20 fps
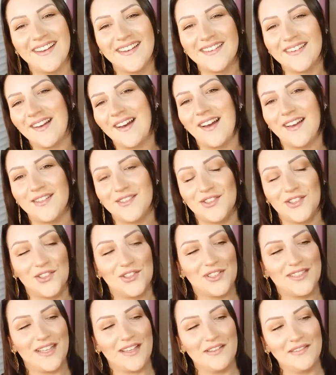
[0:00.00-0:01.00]
Ai, gente,
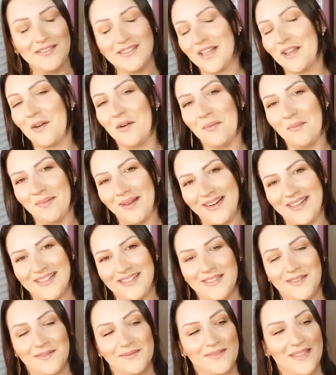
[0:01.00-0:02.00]
sem, sem
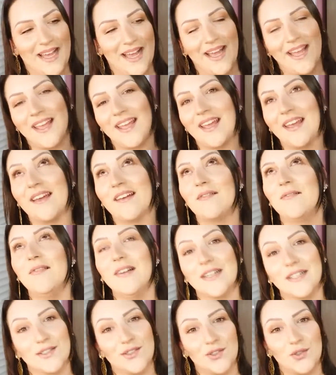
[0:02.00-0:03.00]
comparação, né? A Rê é um
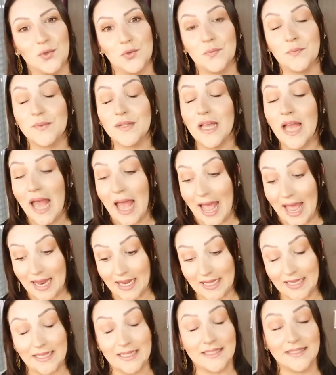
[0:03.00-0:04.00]
anjo,
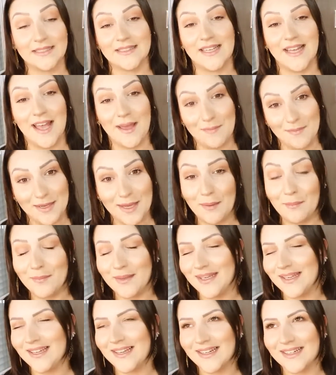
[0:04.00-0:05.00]
ela é minha
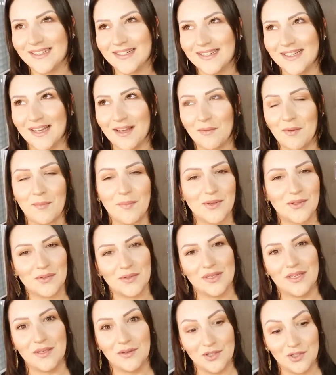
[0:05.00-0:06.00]
amiga, é uma
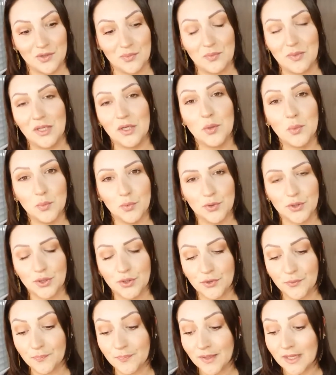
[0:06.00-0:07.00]
pessoa que eu admiro
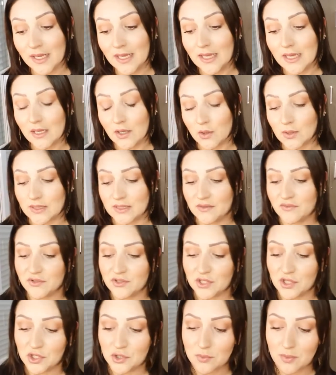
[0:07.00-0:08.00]
muito. Inclusive,
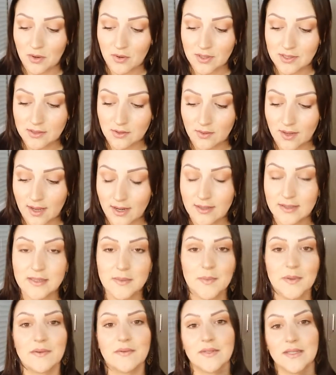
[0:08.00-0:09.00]
gente, uma coisa que eu quero dizer
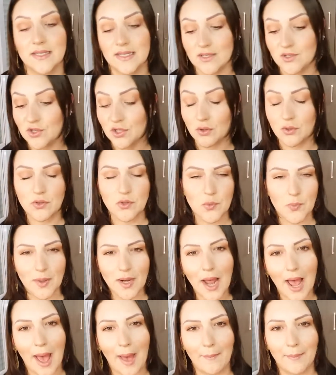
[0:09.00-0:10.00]
pra vocês, chegou super
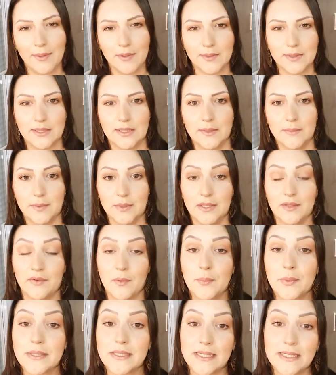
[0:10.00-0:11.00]
rápido aqui, porque
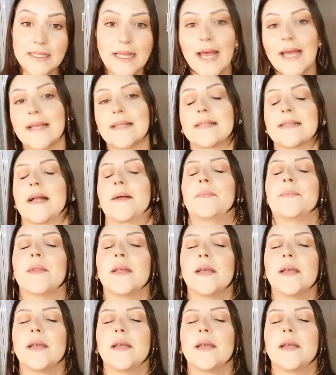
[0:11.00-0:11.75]
veio por Sedex, tá?